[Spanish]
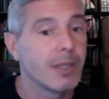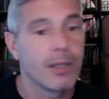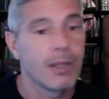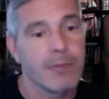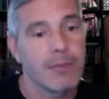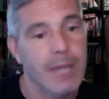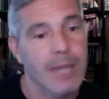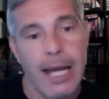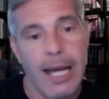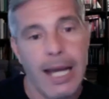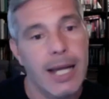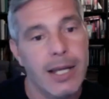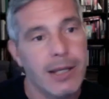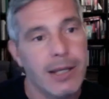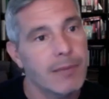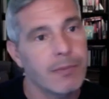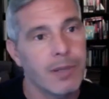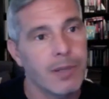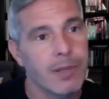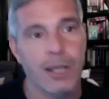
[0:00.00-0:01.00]

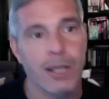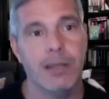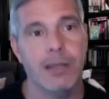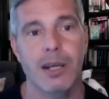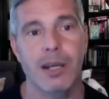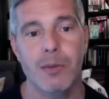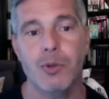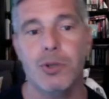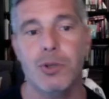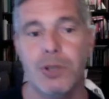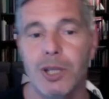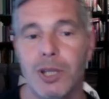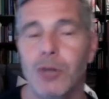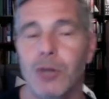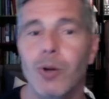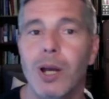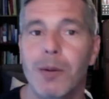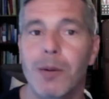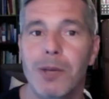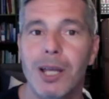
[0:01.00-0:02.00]
ya tenemos de
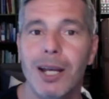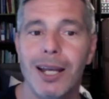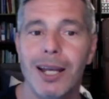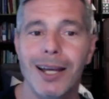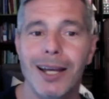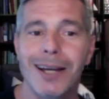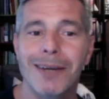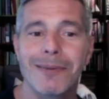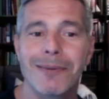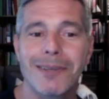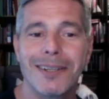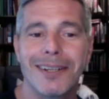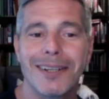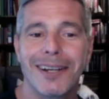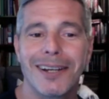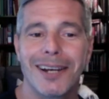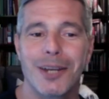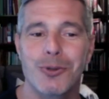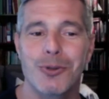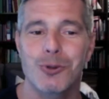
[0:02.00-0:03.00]
toda la vida
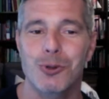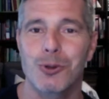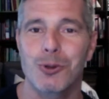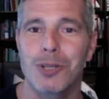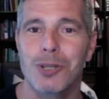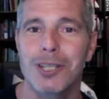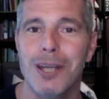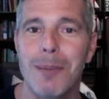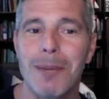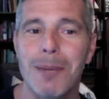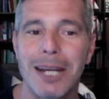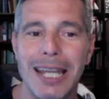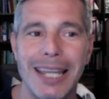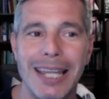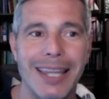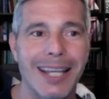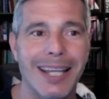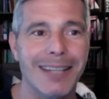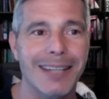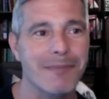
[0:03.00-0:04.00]
la, susudicha
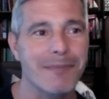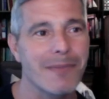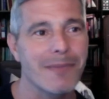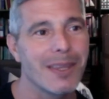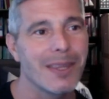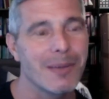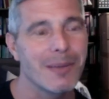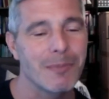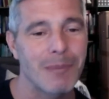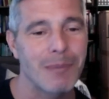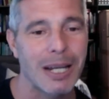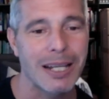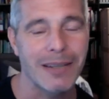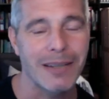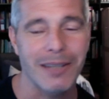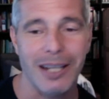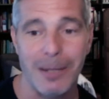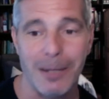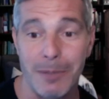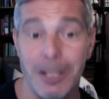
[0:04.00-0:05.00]
merienda, ¿vale?
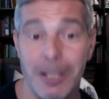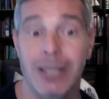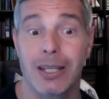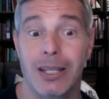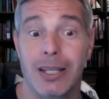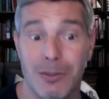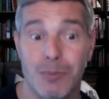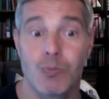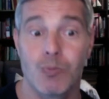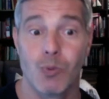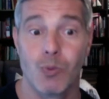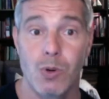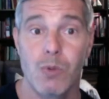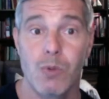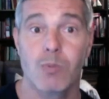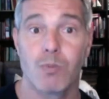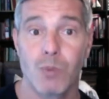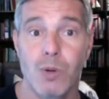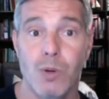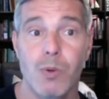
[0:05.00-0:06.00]
Que la merienda es muy,
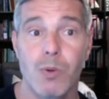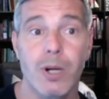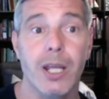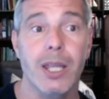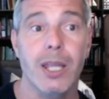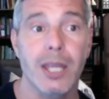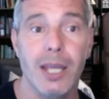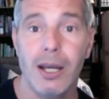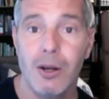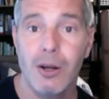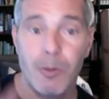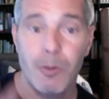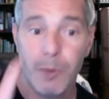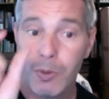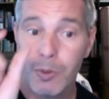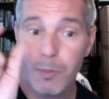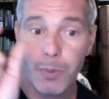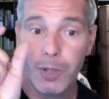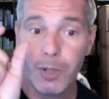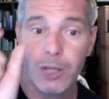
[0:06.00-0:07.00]
muy buena idea, comer
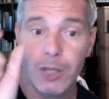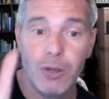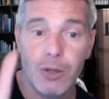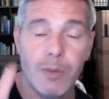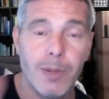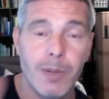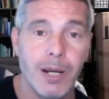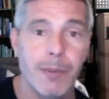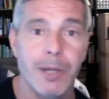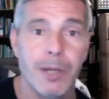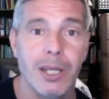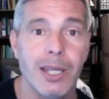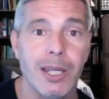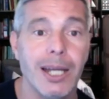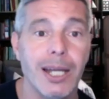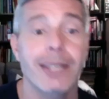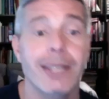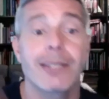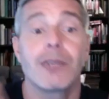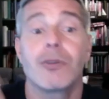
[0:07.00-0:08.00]
un poquito para
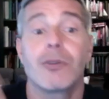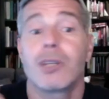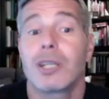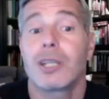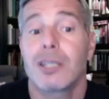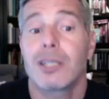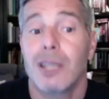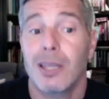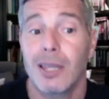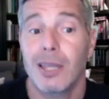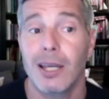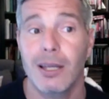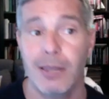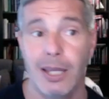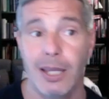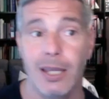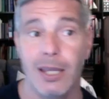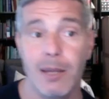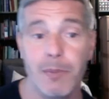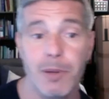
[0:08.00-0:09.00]
merendar y así no tienes tanta,
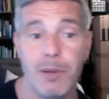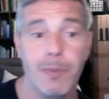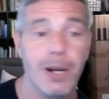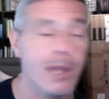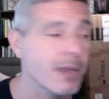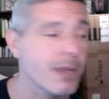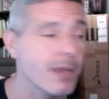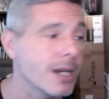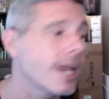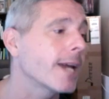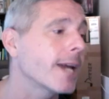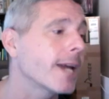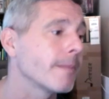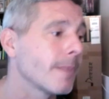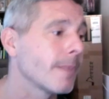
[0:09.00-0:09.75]
tanta hambre para cenar.